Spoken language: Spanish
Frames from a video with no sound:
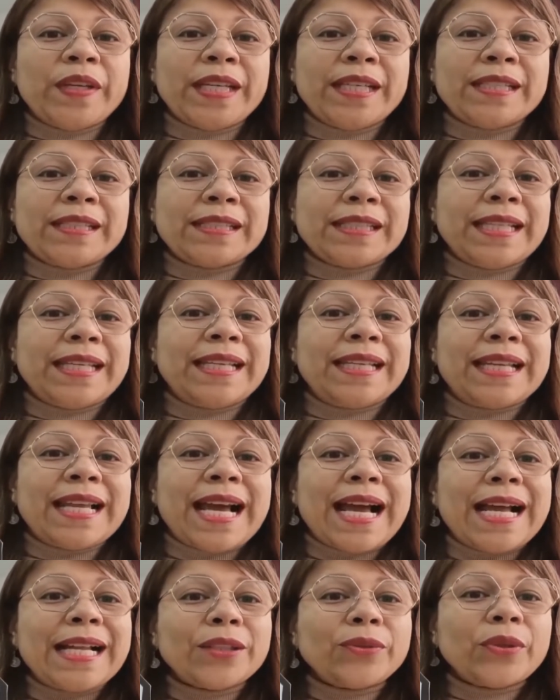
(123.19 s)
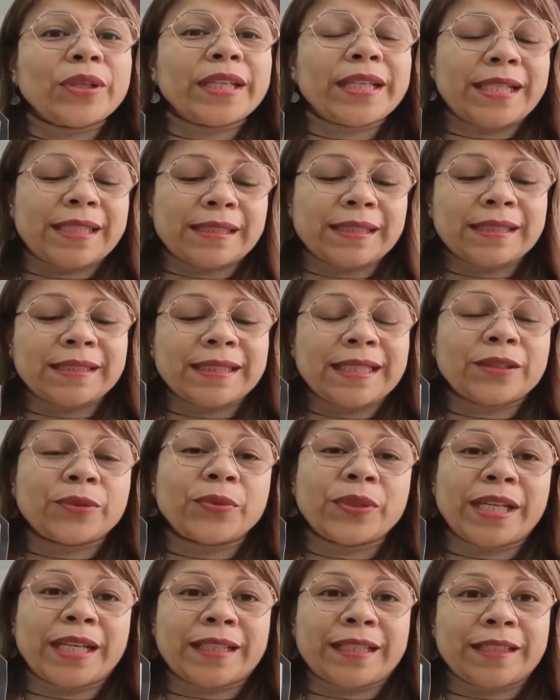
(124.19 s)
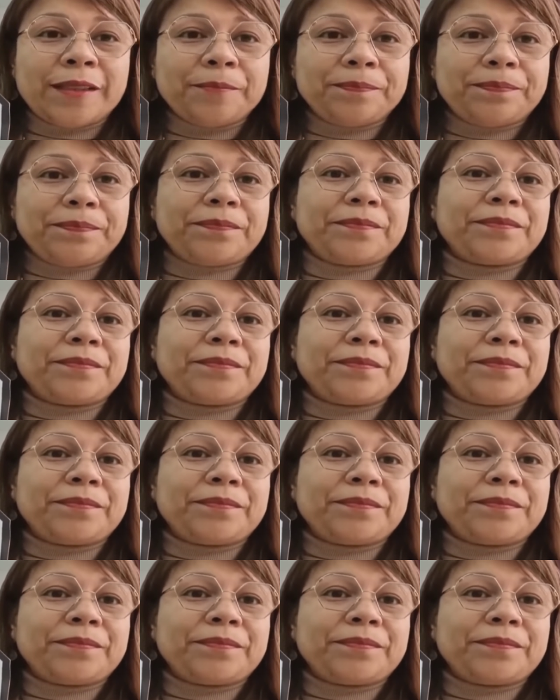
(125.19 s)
ves el alto en grasa saturada,